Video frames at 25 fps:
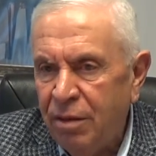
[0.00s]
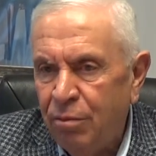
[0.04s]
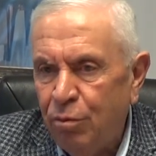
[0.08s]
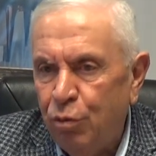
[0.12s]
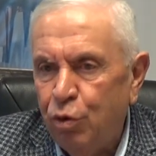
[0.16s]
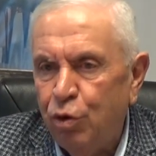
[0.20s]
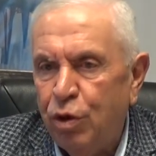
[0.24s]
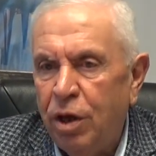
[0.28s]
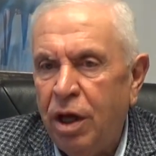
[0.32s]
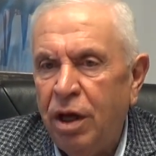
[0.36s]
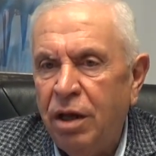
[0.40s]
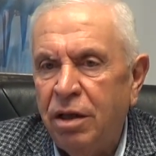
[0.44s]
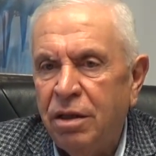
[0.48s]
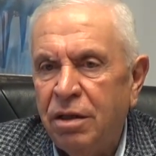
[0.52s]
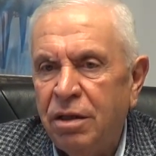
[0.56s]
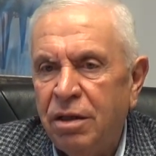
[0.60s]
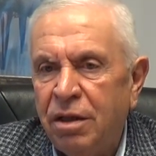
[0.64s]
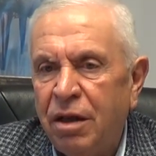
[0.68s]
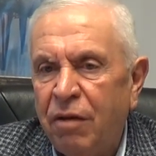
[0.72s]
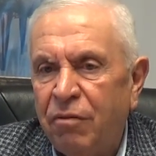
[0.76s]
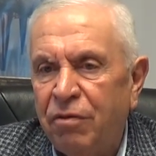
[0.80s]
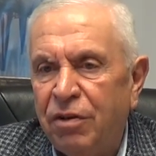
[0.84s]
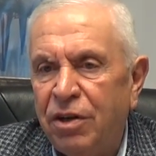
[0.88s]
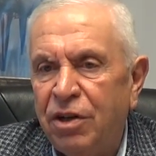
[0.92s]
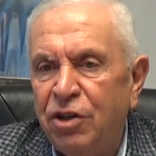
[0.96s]
Bu da
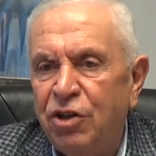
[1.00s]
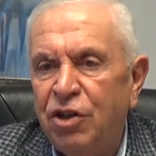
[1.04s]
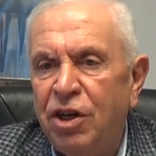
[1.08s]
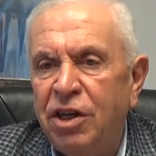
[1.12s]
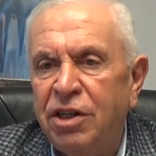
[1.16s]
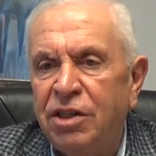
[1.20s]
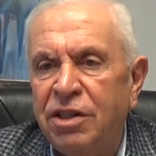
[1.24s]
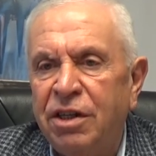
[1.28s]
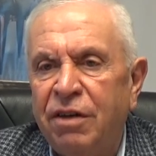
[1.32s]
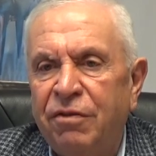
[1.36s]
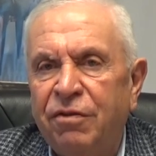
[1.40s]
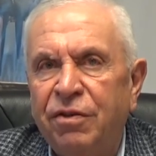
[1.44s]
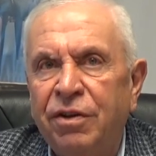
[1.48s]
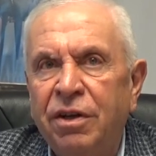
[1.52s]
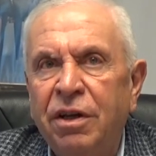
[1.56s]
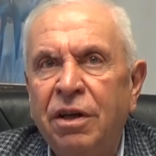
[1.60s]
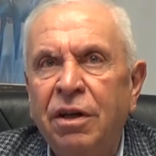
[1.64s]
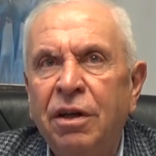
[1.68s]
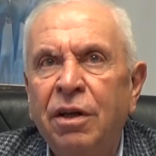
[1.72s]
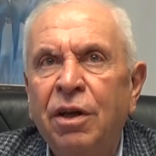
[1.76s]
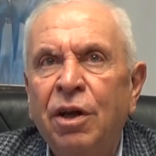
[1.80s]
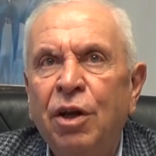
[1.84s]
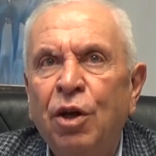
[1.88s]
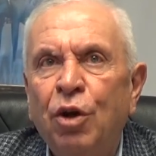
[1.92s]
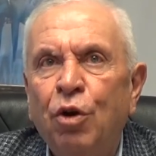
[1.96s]
fırıncı esnafını
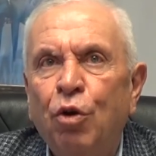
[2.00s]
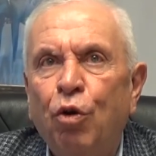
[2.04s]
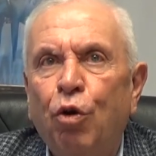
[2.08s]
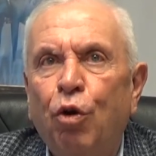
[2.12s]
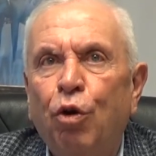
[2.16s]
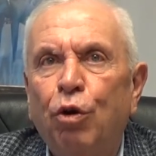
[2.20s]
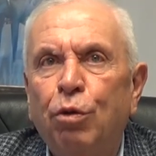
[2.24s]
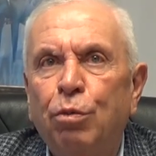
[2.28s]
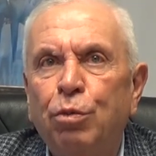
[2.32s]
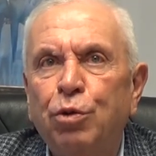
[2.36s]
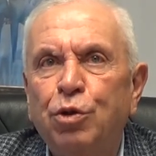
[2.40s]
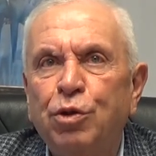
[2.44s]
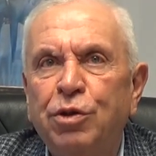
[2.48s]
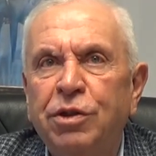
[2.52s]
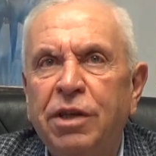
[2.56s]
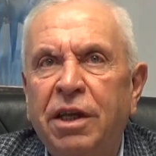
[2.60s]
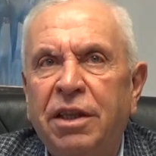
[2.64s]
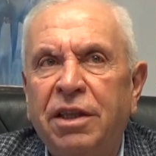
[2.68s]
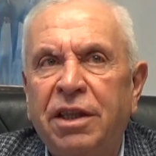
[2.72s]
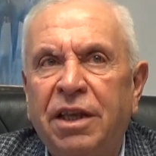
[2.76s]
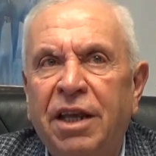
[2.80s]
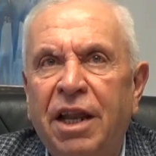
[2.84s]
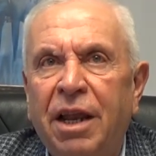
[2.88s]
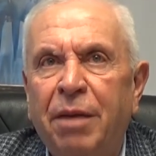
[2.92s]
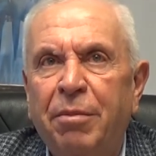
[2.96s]
olumsuz
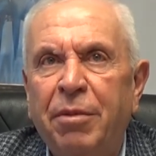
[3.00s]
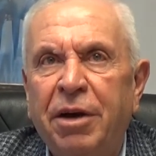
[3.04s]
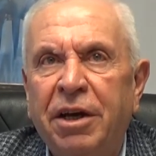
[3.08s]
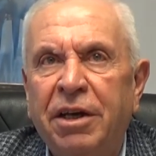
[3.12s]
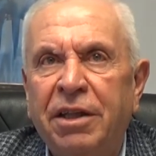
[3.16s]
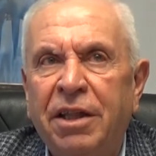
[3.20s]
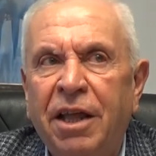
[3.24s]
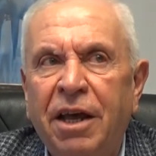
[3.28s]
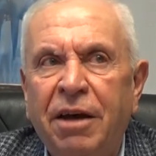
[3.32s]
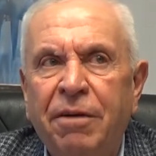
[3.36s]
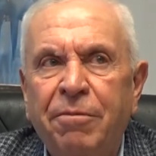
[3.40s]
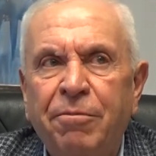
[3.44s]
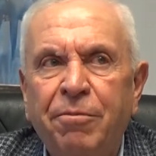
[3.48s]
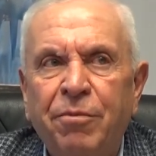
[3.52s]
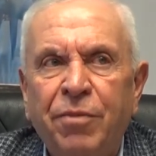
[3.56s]
etkilemekte.